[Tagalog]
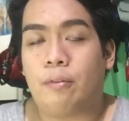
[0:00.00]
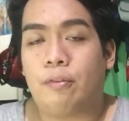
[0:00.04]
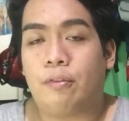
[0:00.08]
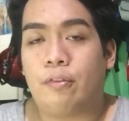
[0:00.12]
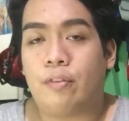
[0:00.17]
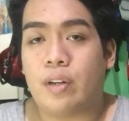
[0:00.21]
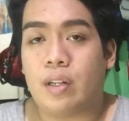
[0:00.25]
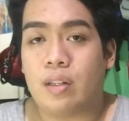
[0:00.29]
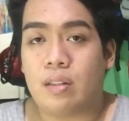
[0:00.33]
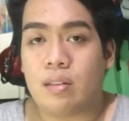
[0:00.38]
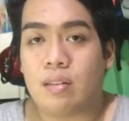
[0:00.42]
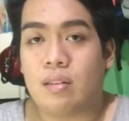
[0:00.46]

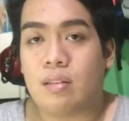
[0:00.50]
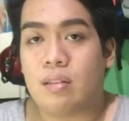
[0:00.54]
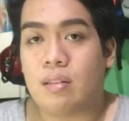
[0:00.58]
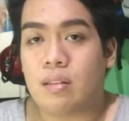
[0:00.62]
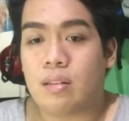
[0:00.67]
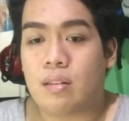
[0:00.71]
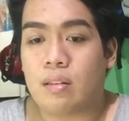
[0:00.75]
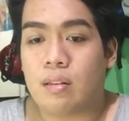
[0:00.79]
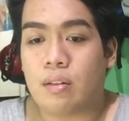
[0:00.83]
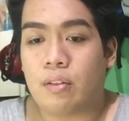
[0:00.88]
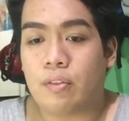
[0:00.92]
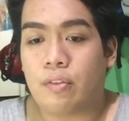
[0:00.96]
first
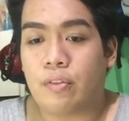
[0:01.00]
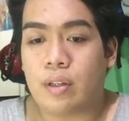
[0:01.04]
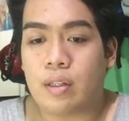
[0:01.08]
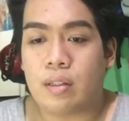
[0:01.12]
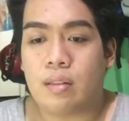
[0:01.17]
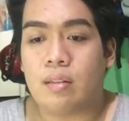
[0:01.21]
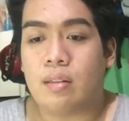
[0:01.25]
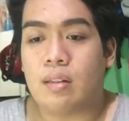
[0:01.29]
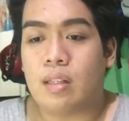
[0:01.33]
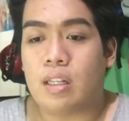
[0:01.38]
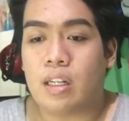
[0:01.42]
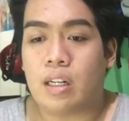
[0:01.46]

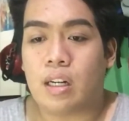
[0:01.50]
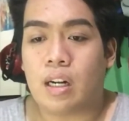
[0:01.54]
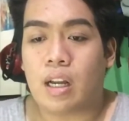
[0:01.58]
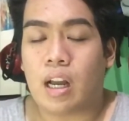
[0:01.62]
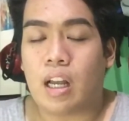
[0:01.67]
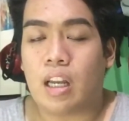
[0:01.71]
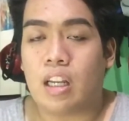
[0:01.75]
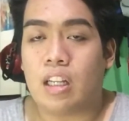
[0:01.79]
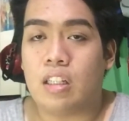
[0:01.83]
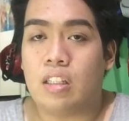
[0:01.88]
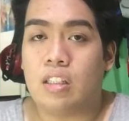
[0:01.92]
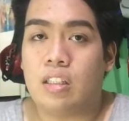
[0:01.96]
first year
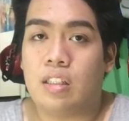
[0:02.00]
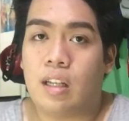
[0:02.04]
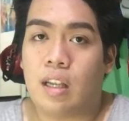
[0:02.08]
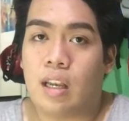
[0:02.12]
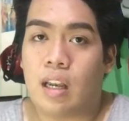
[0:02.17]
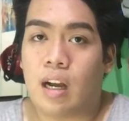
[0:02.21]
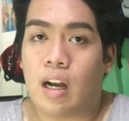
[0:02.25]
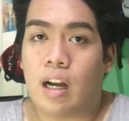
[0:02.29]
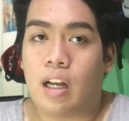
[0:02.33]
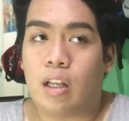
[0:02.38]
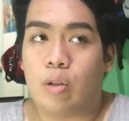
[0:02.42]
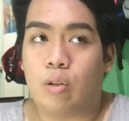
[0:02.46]
college
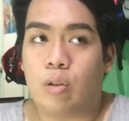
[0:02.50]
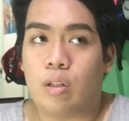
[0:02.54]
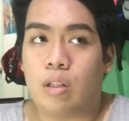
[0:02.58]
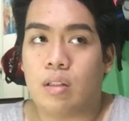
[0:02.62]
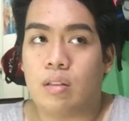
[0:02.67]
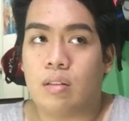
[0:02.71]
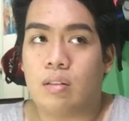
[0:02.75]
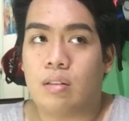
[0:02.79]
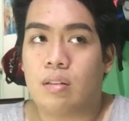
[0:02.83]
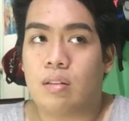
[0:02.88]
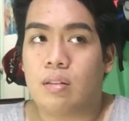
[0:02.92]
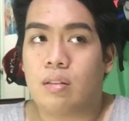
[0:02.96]
nila ngayon
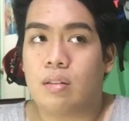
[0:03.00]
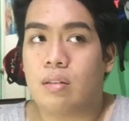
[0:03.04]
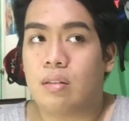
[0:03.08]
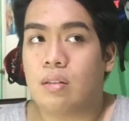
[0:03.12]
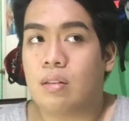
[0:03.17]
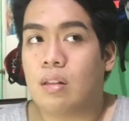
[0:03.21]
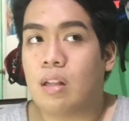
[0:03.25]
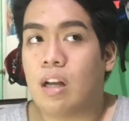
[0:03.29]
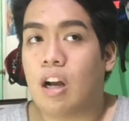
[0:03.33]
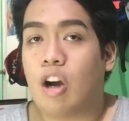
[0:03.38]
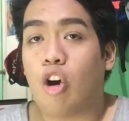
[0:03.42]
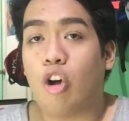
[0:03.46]
is
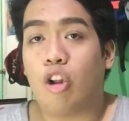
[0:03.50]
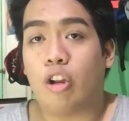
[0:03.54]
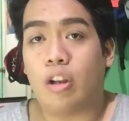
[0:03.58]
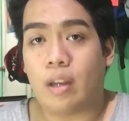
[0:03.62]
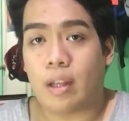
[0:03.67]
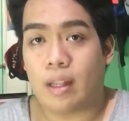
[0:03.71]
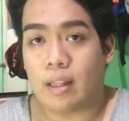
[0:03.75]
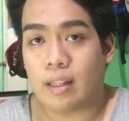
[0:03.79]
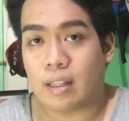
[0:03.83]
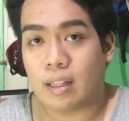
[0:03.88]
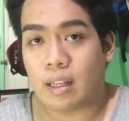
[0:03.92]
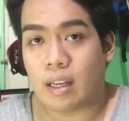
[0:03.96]

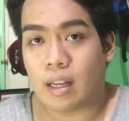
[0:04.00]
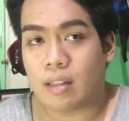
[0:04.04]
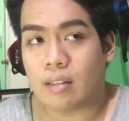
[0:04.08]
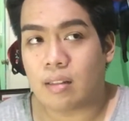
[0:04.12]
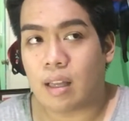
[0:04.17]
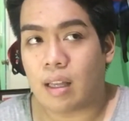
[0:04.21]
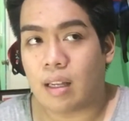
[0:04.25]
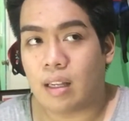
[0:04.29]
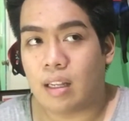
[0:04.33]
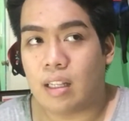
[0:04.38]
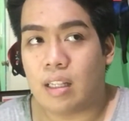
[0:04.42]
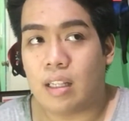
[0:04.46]
naka-online class
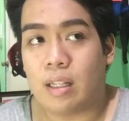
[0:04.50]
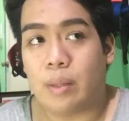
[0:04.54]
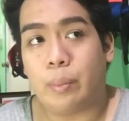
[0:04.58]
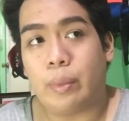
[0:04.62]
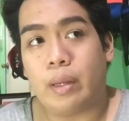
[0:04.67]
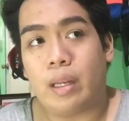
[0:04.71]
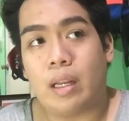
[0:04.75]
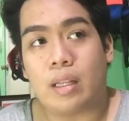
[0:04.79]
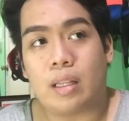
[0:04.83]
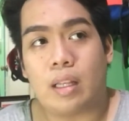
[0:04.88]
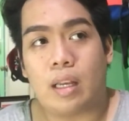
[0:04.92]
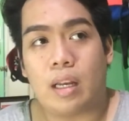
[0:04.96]
and hindi
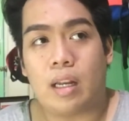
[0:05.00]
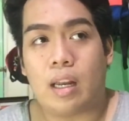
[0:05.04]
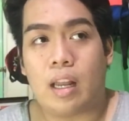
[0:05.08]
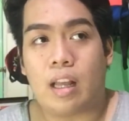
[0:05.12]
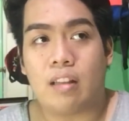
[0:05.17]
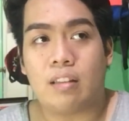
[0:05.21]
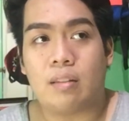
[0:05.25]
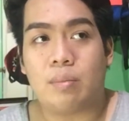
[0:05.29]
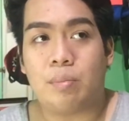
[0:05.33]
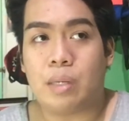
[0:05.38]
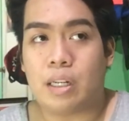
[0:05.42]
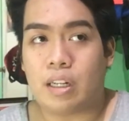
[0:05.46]
man lang nila
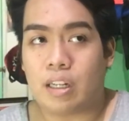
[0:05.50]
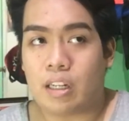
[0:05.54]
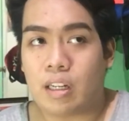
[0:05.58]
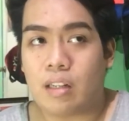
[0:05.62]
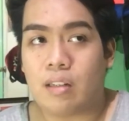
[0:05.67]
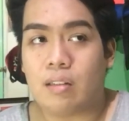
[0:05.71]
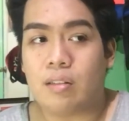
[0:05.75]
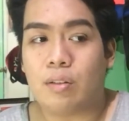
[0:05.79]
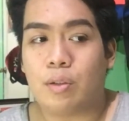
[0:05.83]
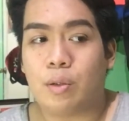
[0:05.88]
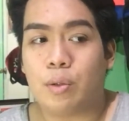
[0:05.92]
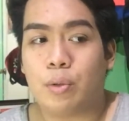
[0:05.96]

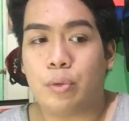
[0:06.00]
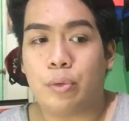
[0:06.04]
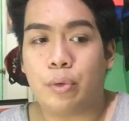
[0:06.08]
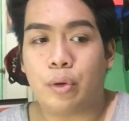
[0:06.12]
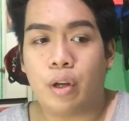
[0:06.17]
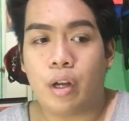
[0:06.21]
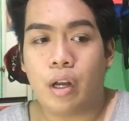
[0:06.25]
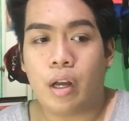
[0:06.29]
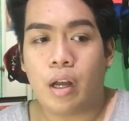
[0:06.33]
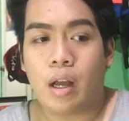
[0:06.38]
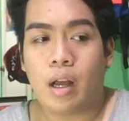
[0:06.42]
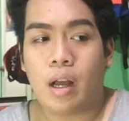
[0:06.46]
na-experience yung
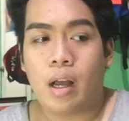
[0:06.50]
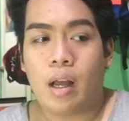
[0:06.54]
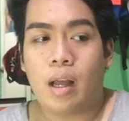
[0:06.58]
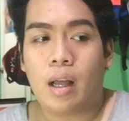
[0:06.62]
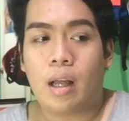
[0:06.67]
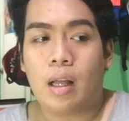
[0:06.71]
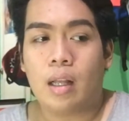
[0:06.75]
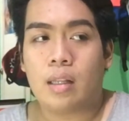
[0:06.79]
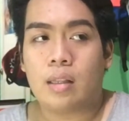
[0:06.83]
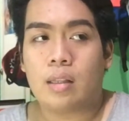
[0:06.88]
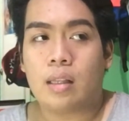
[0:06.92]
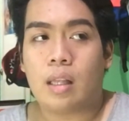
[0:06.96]

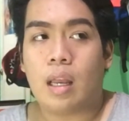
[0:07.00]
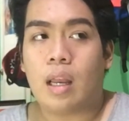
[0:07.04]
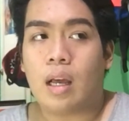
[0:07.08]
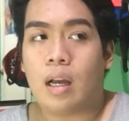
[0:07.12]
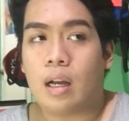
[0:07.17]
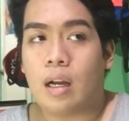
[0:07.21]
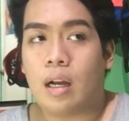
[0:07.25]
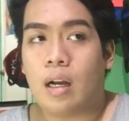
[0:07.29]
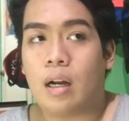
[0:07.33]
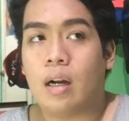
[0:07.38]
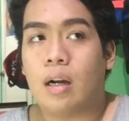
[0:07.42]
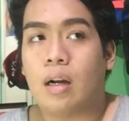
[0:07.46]

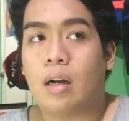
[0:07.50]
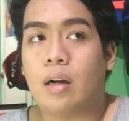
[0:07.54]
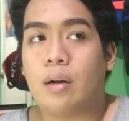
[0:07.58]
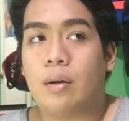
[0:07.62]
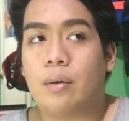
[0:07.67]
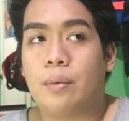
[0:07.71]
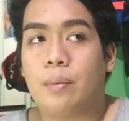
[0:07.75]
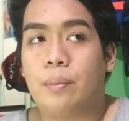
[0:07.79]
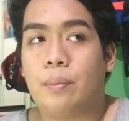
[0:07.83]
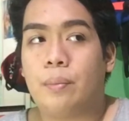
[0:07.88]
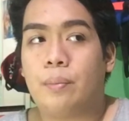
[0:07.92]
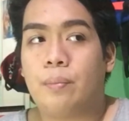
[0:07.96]
talagang
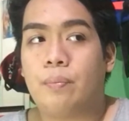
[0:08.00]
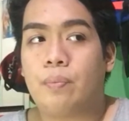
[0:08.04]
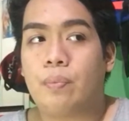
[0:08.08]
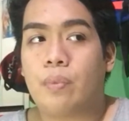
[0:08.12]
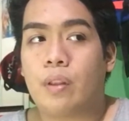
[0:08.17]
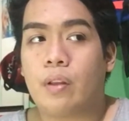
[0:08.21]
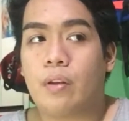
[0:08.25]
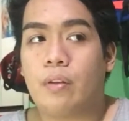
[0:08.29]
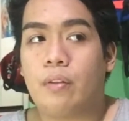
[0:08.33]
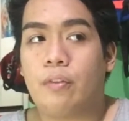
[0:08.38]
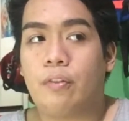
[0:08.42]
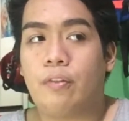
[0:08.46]

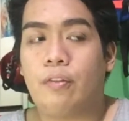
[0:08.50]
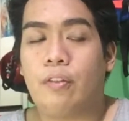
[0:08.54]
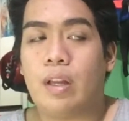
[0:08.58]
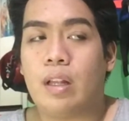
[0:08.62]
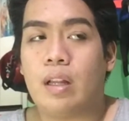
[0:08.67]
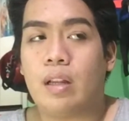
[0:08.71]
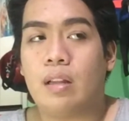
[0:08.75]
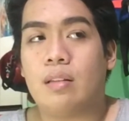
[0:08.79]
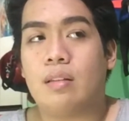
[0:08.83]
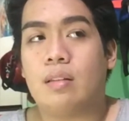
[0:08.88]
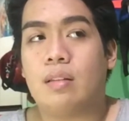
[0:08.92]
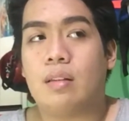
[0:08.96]

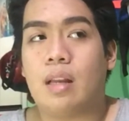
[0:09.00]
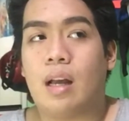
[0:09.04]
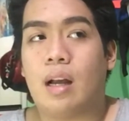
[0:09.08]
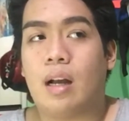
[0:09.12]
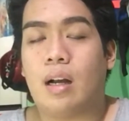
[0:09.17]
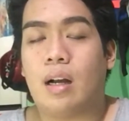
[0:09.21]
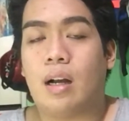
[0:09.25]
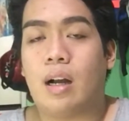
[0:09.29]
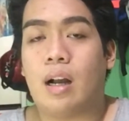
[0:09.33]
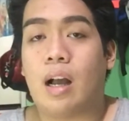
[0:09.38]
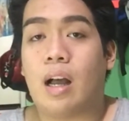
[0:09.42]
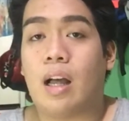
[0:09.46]
feels
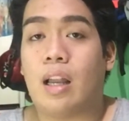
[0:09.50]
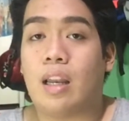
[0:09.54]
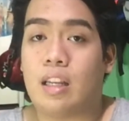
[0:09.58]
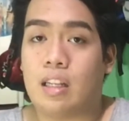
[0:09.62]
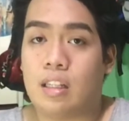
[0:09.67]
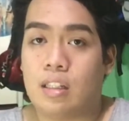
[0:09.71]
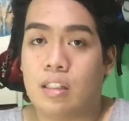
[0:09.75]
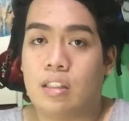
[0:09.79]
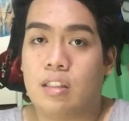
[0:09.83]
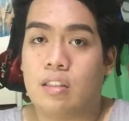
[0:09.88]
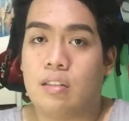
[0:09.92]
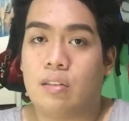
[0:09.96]
ng
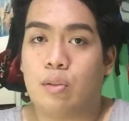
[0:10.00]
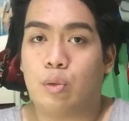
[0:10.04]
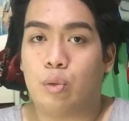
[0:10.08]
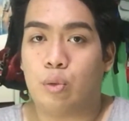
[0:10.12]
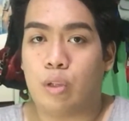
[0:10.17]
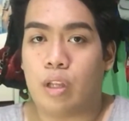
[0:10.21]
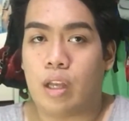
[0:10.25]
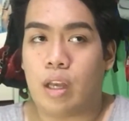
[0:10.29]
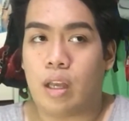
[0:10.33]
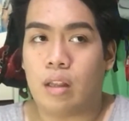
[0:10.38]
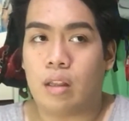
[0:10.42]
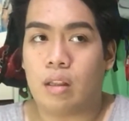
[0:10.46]
college
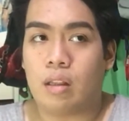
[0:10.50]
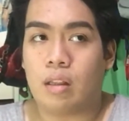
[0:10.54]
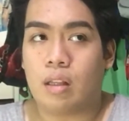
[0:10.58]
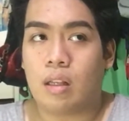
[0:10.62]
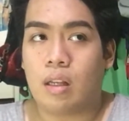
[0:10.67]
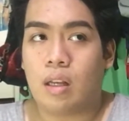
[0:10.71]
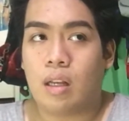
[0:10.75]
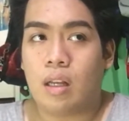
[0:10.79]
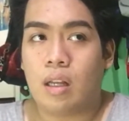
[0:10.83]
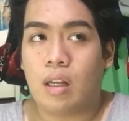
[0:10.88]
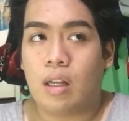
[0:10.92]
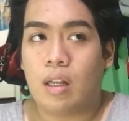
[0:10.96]
student
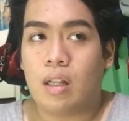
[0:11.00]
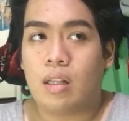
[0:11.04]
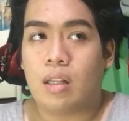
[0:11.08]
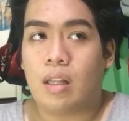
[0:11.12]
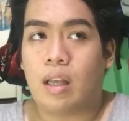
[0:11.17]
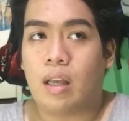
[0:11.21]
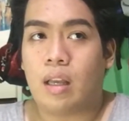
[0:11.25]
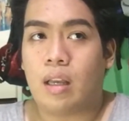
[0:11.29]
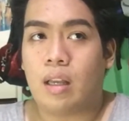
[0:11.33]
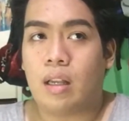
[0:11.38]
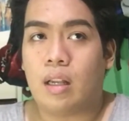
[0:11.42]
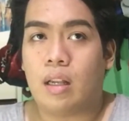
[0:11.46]

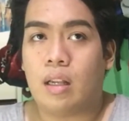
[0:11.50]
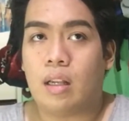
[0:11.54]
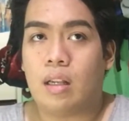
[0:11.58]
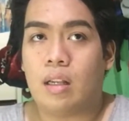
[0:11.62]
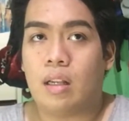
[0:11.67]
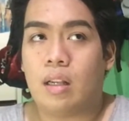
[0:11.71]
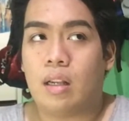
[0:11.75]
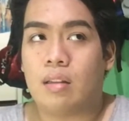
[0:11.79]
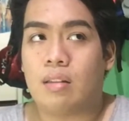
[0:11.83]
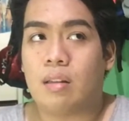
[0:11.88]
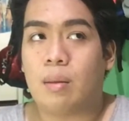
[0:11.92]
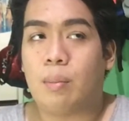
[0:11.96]
dahil
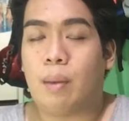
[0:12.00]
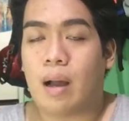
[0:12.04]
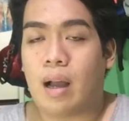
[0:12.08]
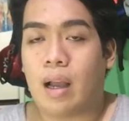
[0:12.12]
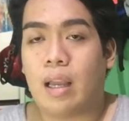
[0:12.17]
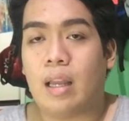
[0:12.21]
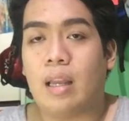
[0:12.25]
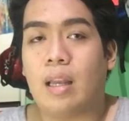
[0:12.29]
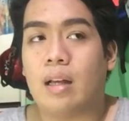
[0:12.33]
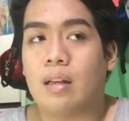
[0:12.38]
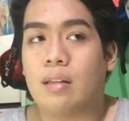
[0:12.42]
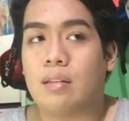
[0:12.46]
nasa
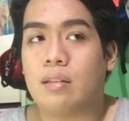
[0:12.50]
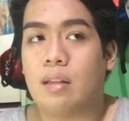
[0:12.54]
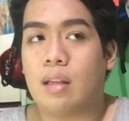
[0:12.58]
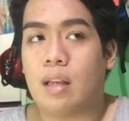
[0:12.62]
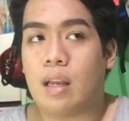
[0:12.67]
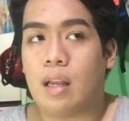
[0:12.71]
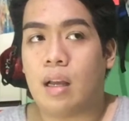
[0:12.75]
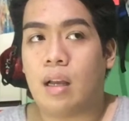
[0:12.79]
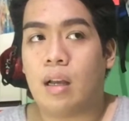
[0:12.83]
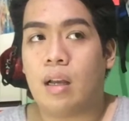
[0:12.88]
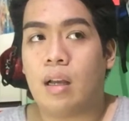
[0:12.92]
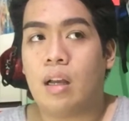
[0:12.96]
bahay lang
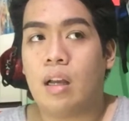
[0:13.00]
sila